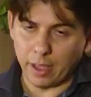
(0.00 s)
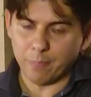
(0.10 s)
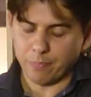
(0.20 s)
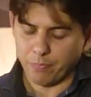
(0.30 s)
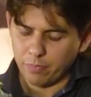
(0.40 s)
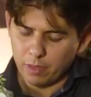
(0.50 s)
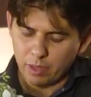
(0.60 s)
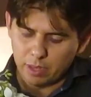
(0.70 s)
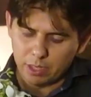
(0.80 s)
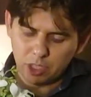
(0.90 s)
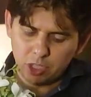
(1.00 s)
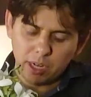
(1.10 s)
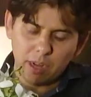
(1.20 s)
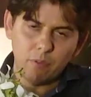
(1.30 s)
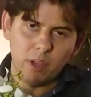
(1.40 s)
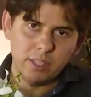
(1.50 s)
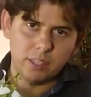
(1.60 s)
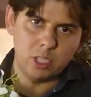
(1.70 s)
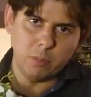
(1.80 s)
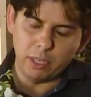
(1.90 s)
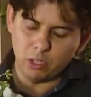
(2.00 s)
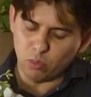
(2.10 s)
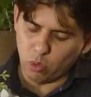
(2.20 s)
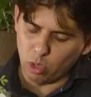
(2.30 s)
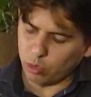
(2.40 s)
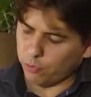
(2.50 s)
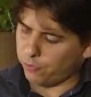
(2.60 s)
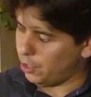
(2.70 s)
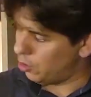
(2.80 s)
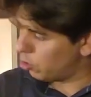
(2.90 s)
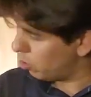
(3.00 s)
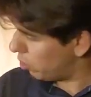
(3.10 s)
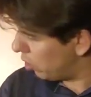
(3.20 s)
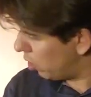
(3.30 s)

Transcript: do estilo até a gente gravou recentemente um